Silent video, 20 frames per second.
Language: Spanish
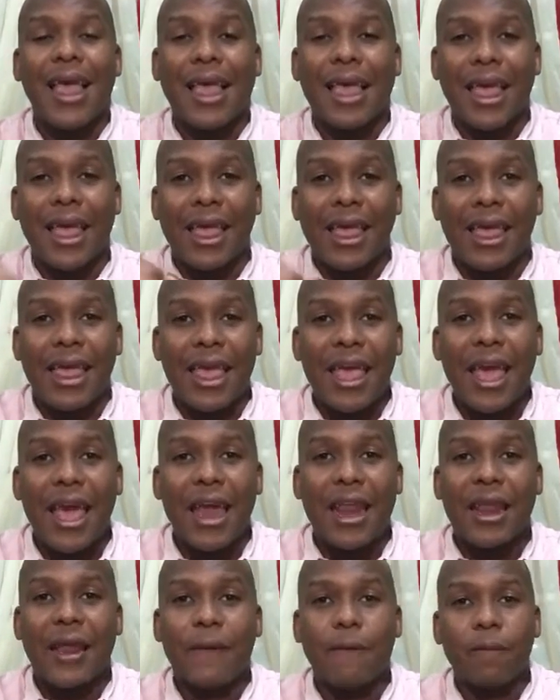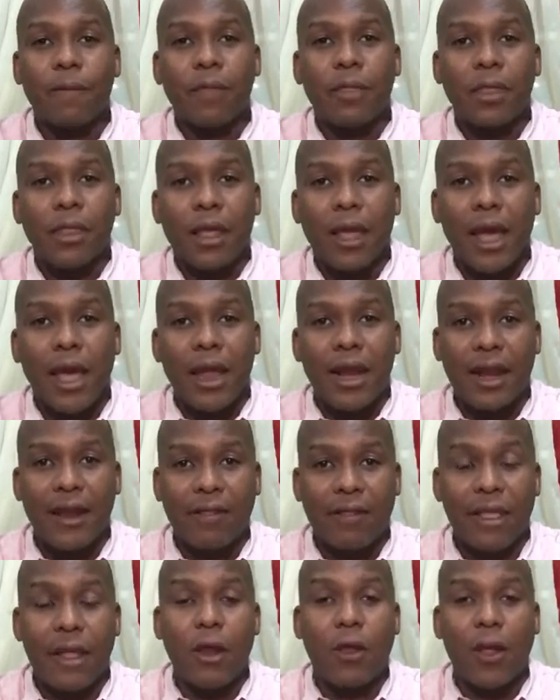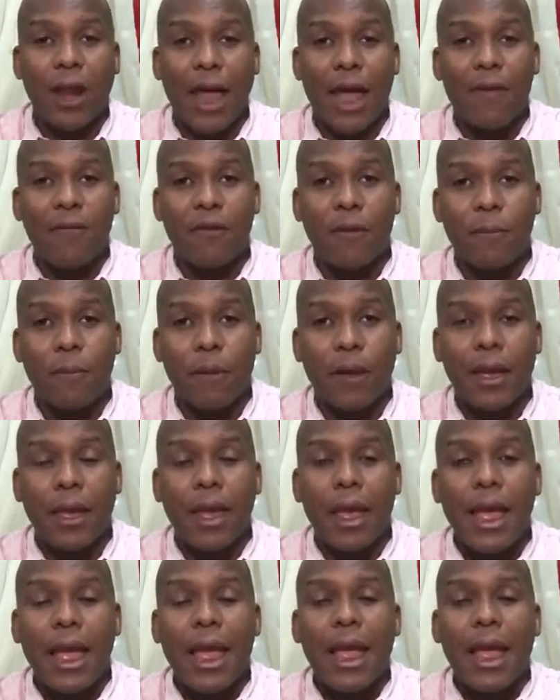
que quieren el retiro de la FP.